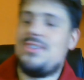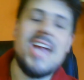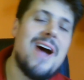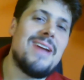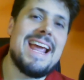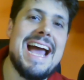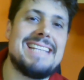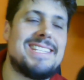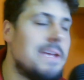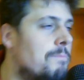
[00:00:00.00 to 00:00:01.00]
Ciao
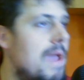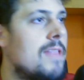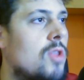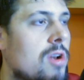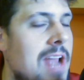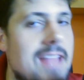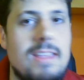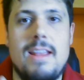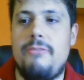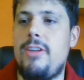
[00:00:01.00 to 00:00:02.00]
ragazzi, bentornati
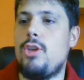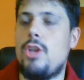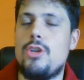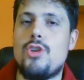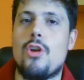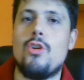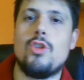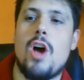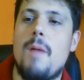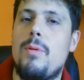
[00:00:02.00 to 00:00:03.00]
nel video del giorno
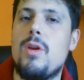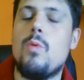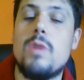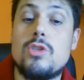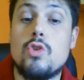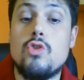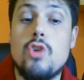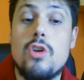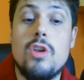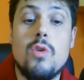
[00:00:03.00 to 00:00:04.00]
dopo, in questo
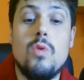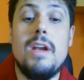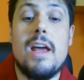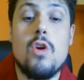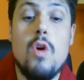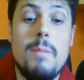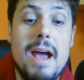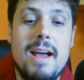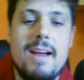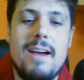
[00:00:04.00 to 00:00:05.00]
giorno in cui la
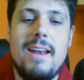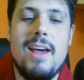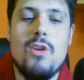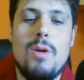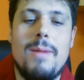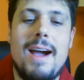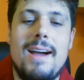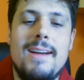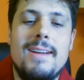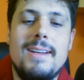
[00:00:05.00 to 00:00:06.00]
Roma, la Roma,